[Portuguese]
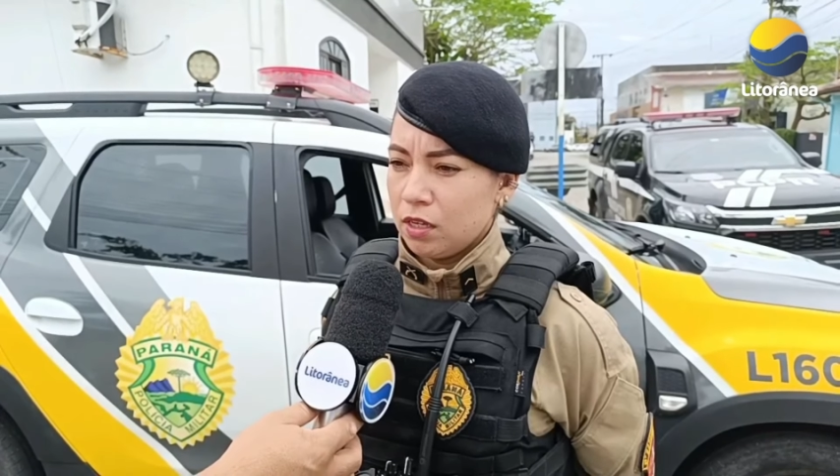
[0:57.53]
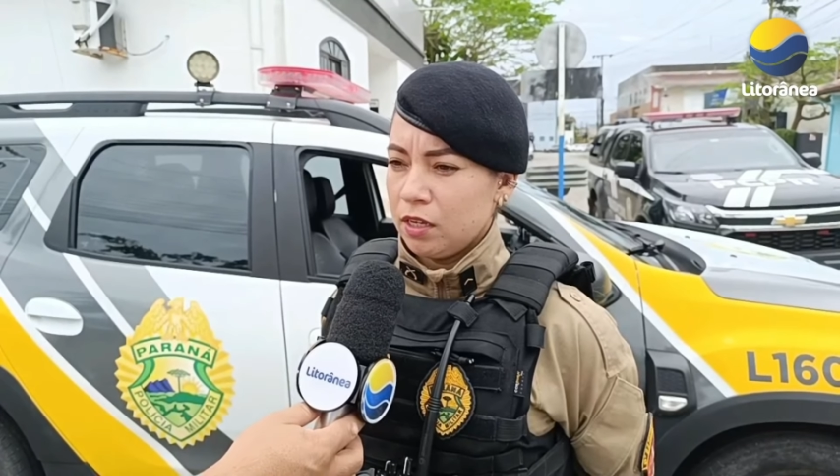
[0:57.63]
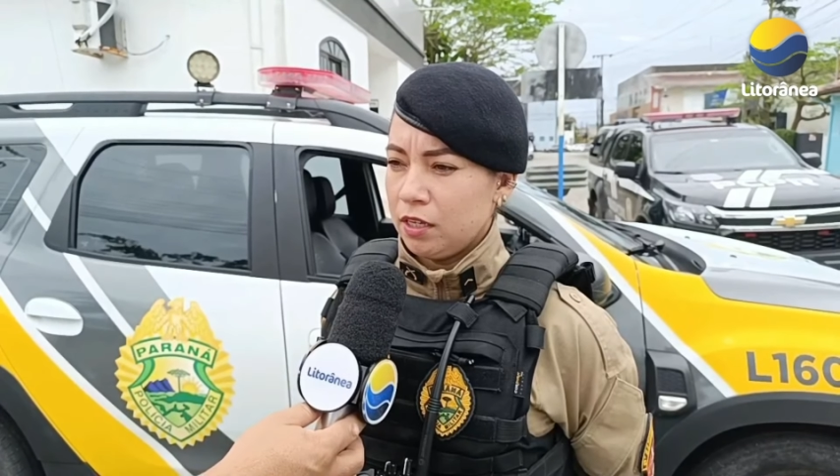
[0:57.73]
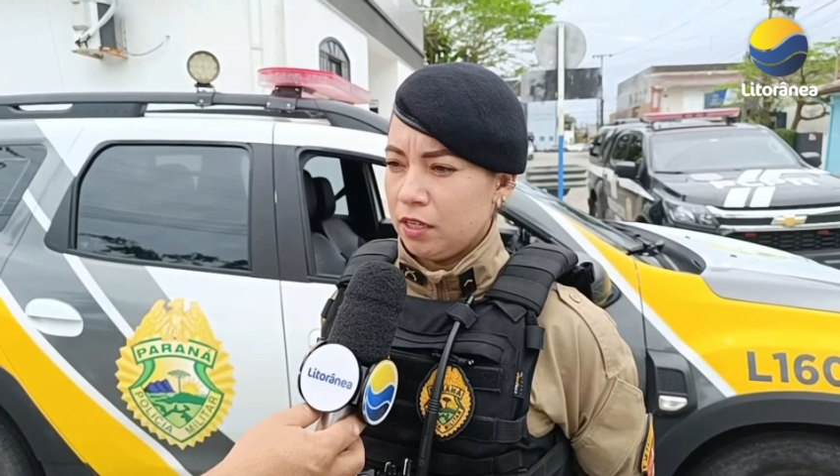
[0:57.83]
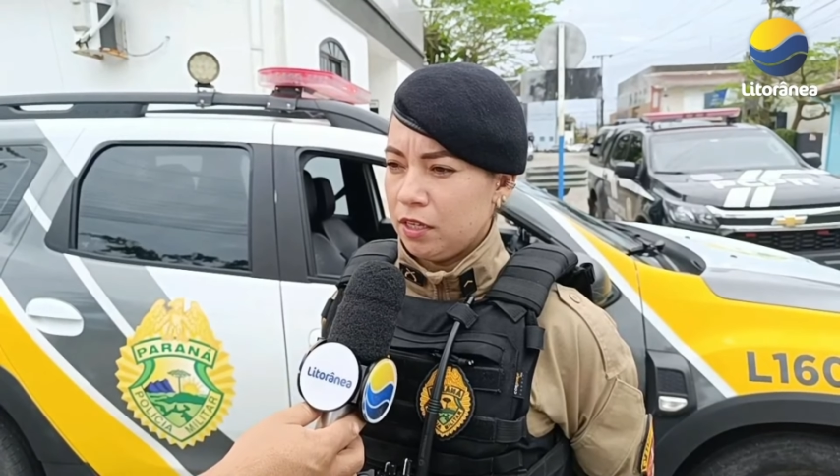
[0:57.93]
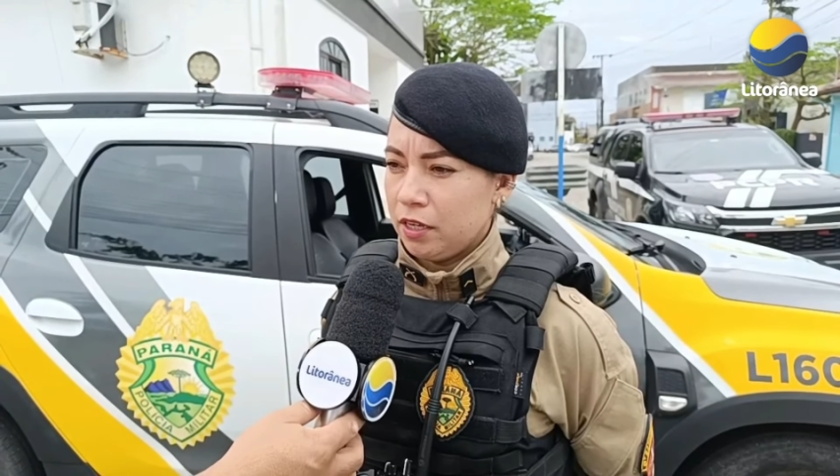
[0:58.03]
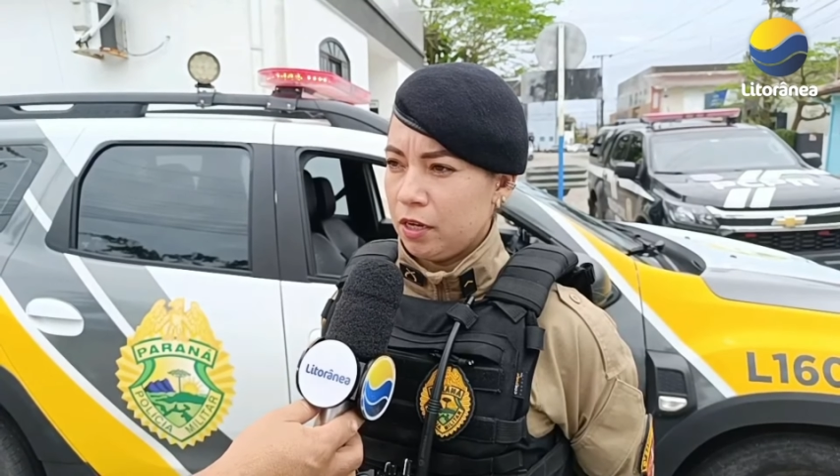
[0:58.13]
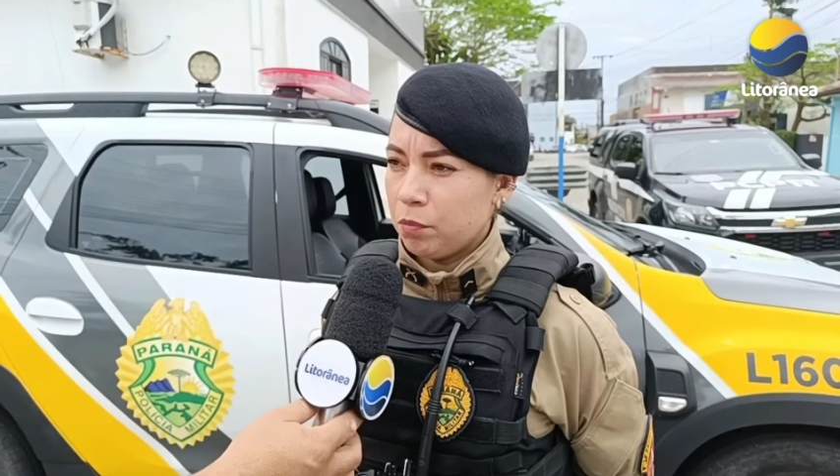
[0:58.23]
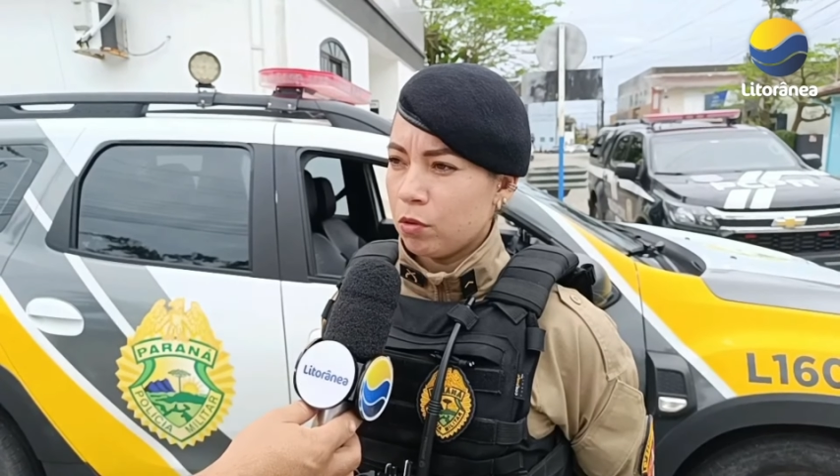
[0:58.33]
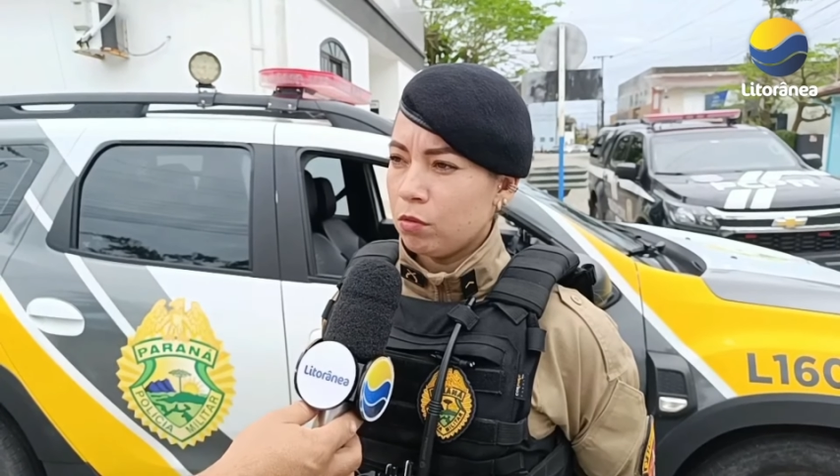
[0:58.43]
e
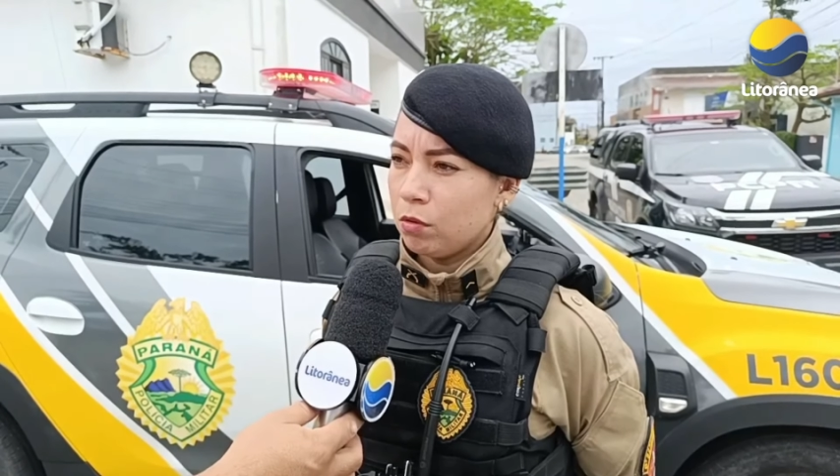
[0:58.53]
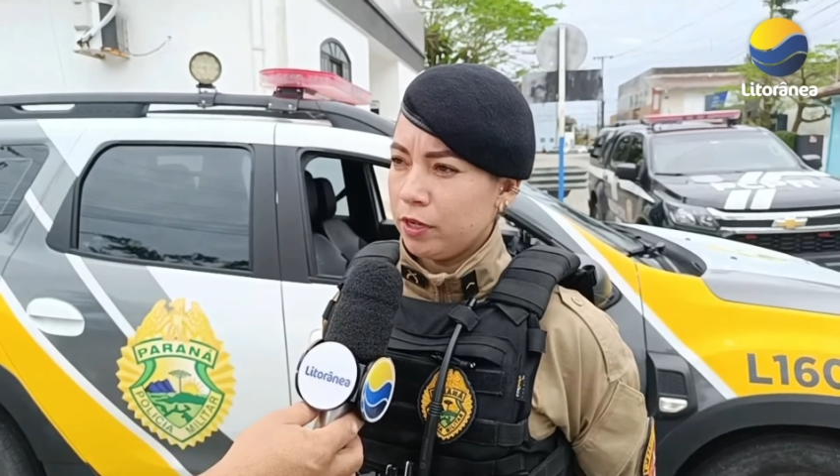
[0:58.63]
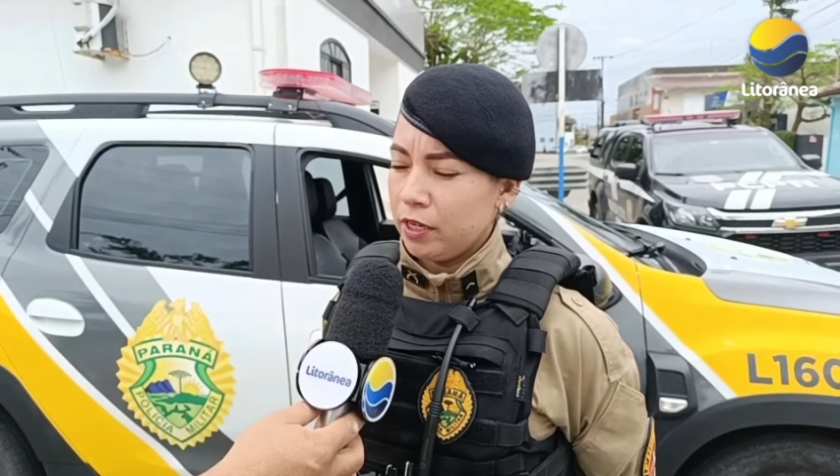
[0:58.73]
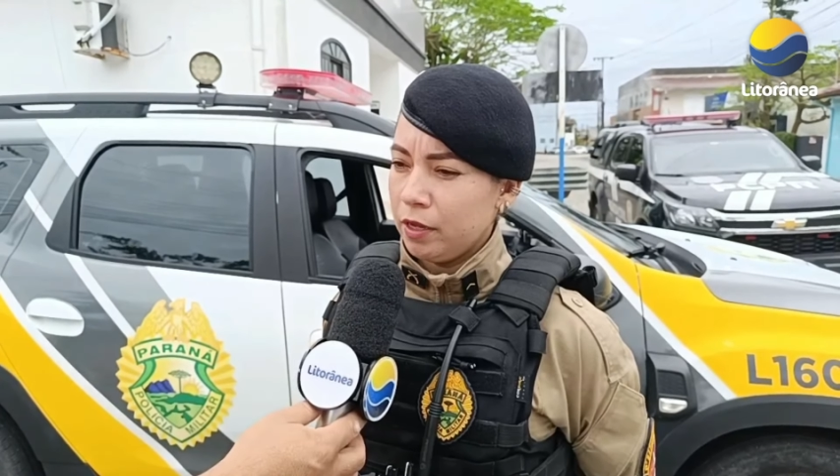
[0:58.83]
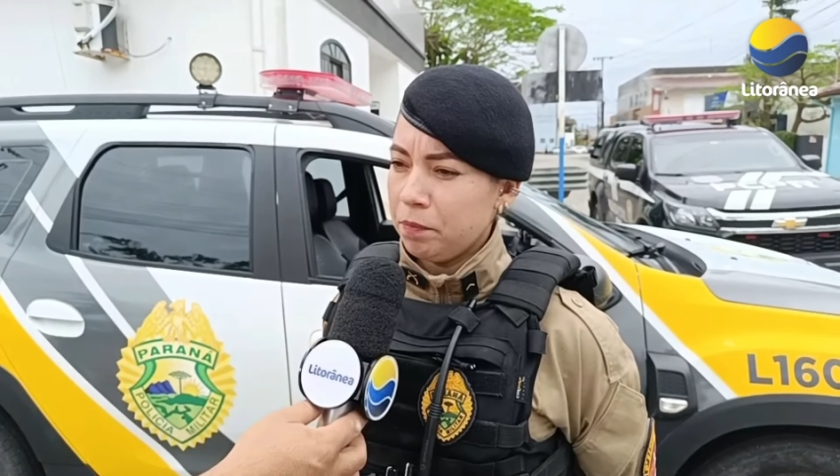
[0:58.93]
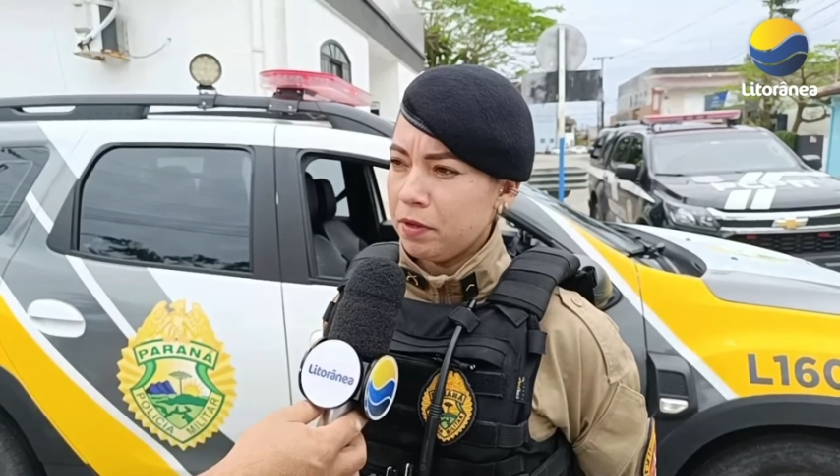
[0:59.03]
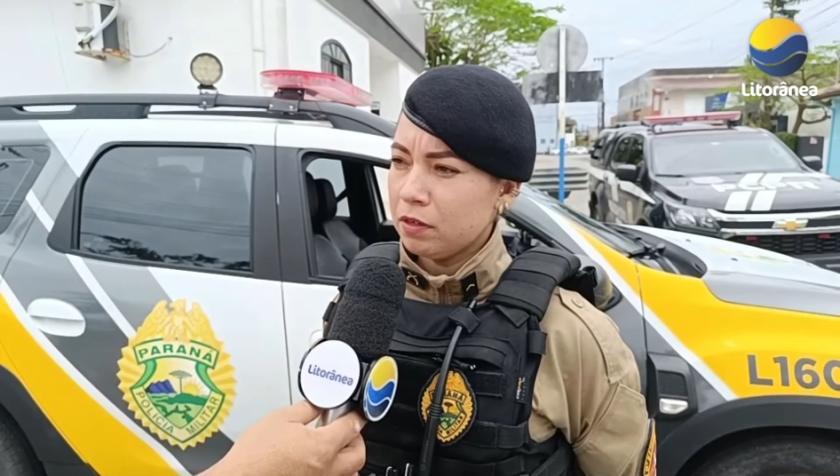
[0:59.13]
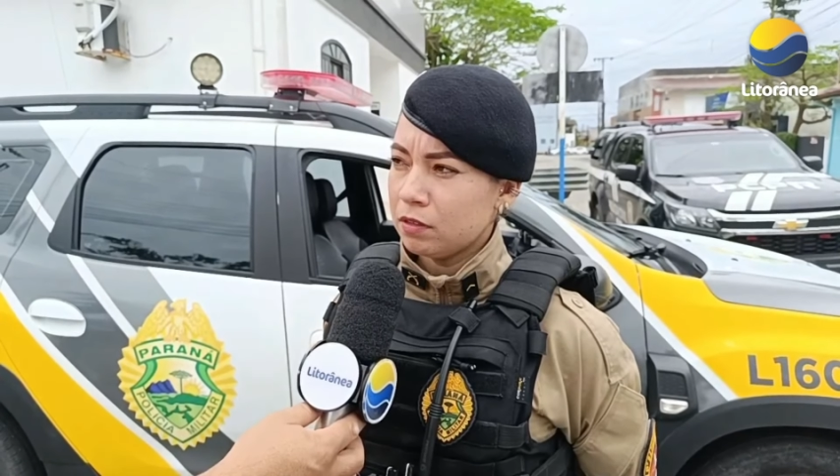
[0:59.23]
ele procurou a equipe,